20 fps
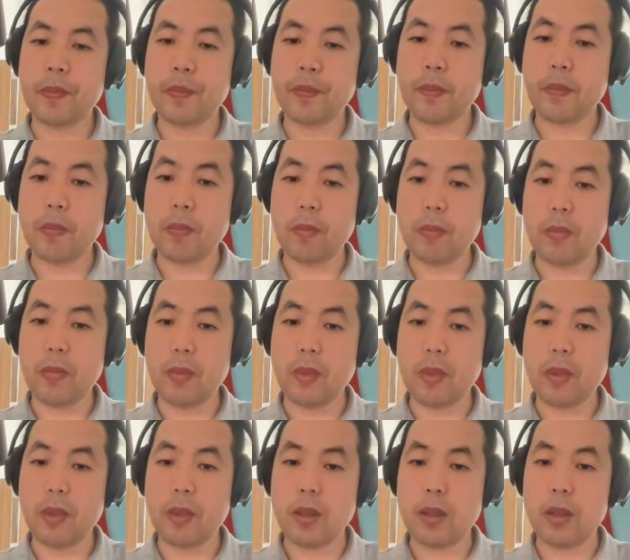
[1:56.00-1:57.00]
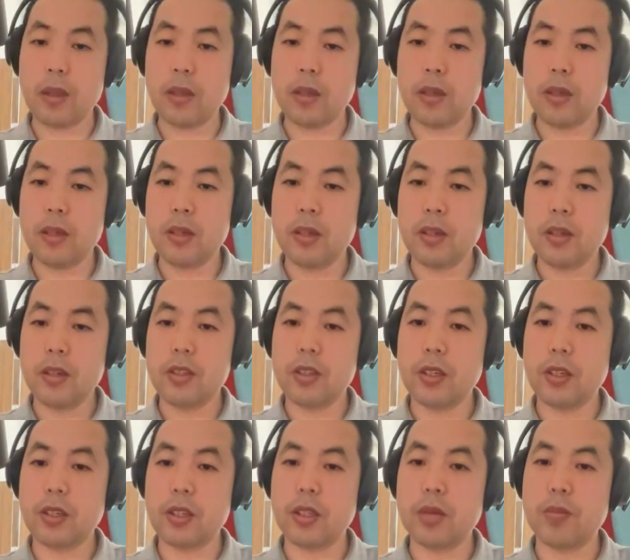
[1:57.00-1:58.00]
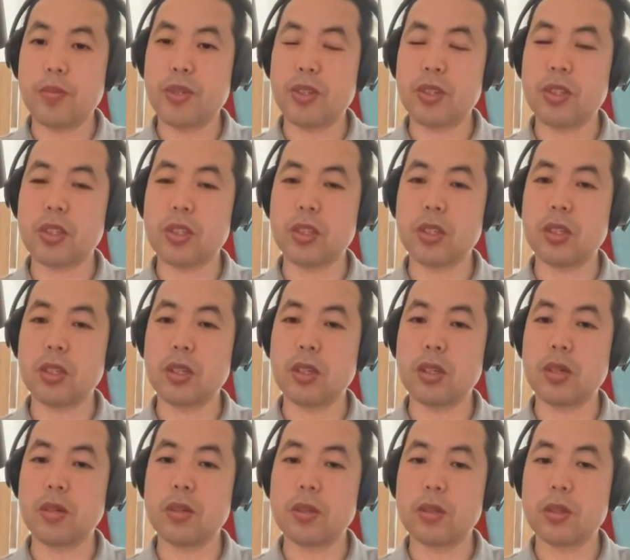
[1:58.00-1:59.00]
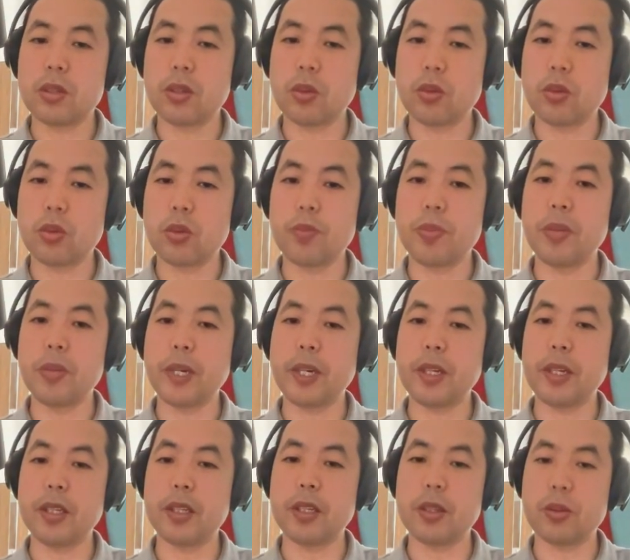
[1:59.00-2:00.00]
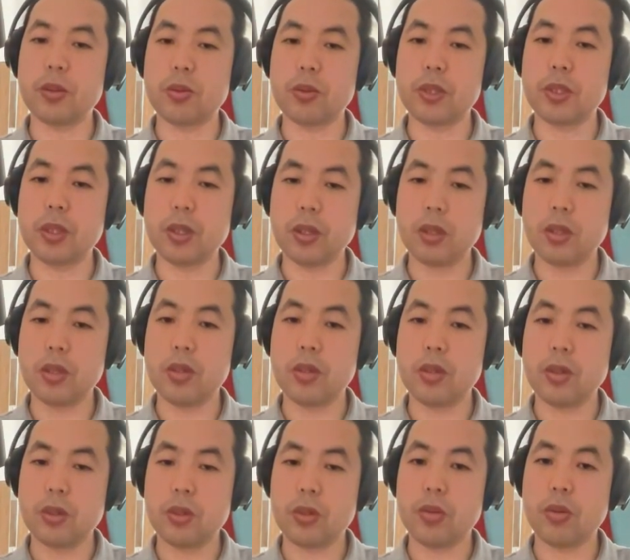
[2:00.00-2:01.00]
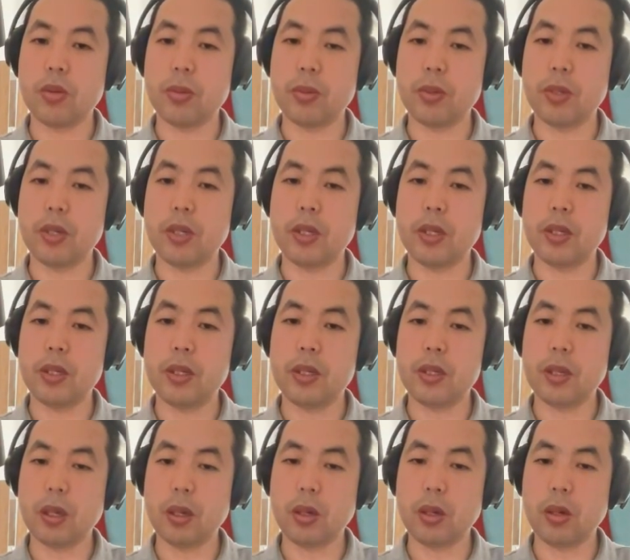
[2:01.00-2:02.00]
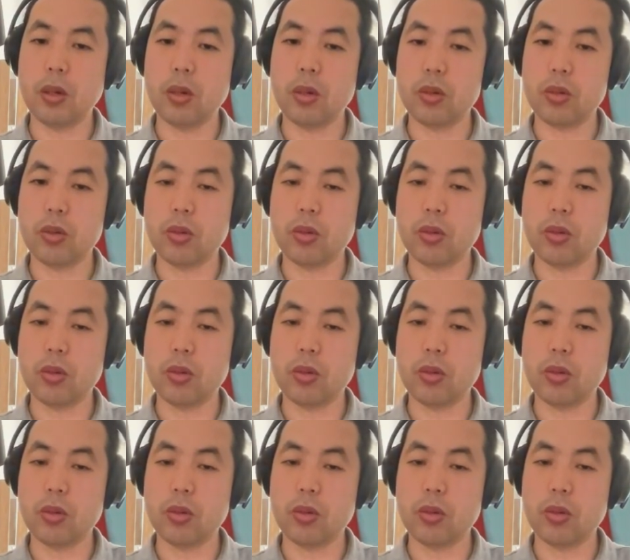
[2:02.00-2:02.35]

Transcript: 嗯，像一些平时。生活中必备的一些东西，对不对？然后